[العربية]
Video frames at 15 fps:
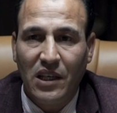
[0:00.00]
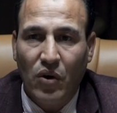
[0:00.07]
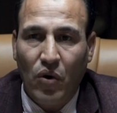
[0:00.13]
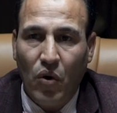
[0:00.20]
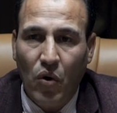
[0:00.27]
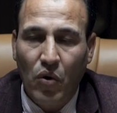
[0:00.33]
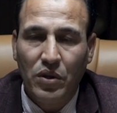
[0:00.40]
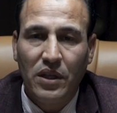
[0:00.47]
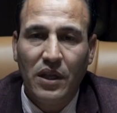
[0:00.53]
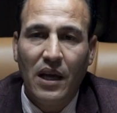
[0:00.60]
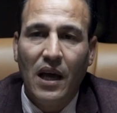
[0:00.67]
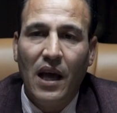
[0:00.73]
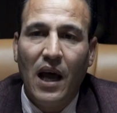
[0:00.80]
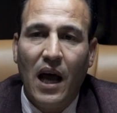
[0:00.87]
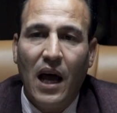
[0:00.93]
العقود
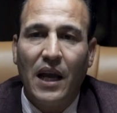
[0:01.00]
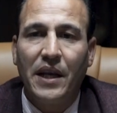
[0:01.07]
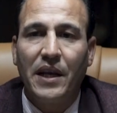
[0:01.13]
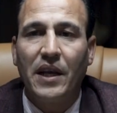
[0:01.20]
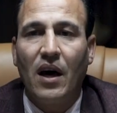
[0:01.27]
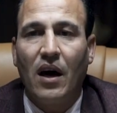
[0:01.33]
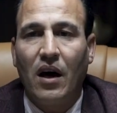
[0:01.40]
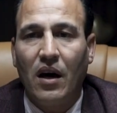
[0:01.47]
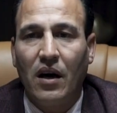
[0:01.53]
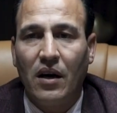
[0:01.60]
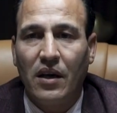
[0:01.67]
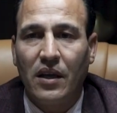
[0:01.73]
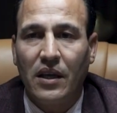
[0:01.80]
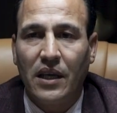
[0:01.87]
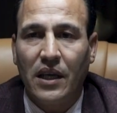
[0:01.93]
ان
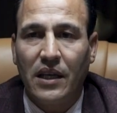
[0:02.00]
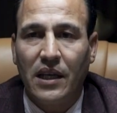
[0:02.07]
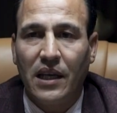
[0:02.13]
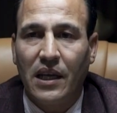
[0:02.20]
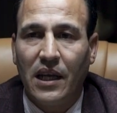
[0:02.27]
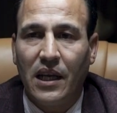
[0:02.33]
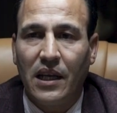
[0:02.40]
يعني